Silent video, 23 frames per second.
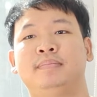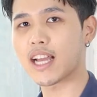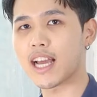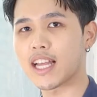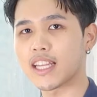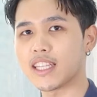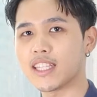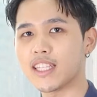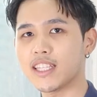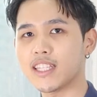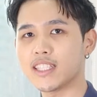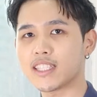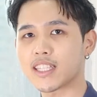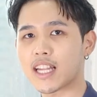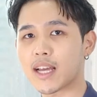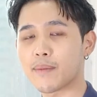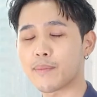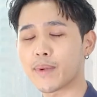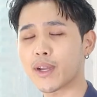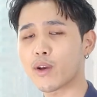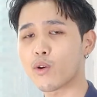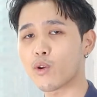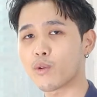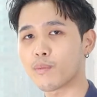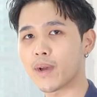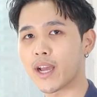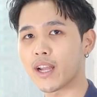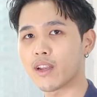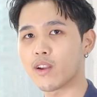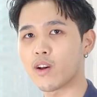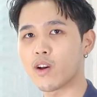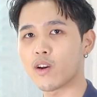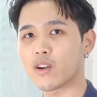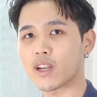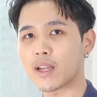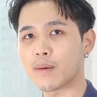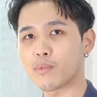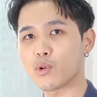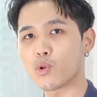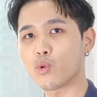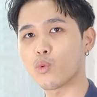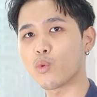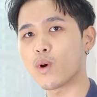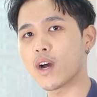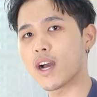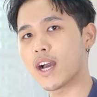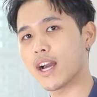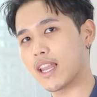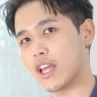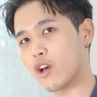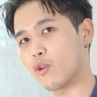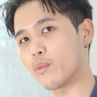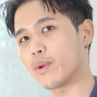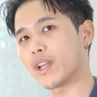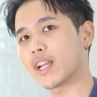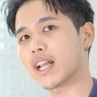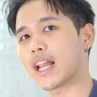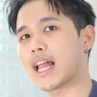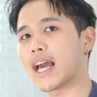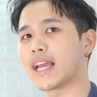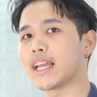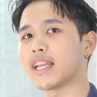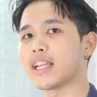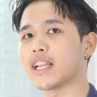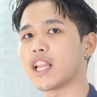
การที่จะทำให้คนภายนอกรับรู้ว่าเราเป็นใคร